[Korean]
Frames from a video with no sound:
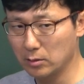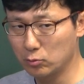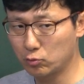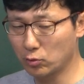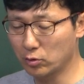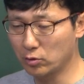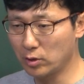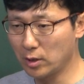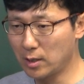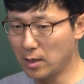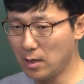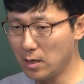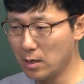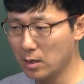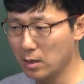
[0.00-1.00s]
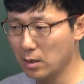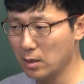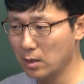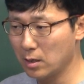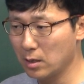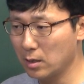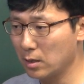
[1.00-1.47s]
줄어드니까
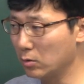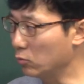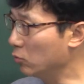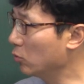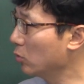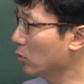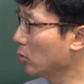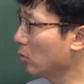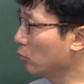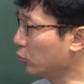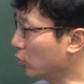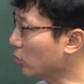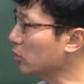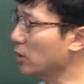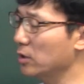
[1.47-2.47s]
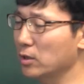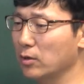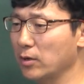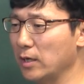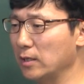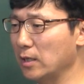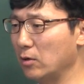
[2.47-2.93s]
부정적인
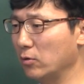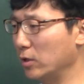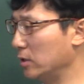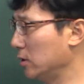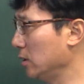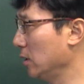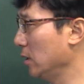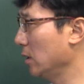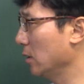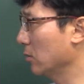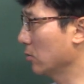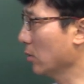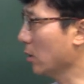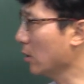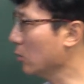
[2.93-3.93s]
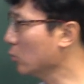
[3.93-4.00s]
영향이 나오겠지 그러니까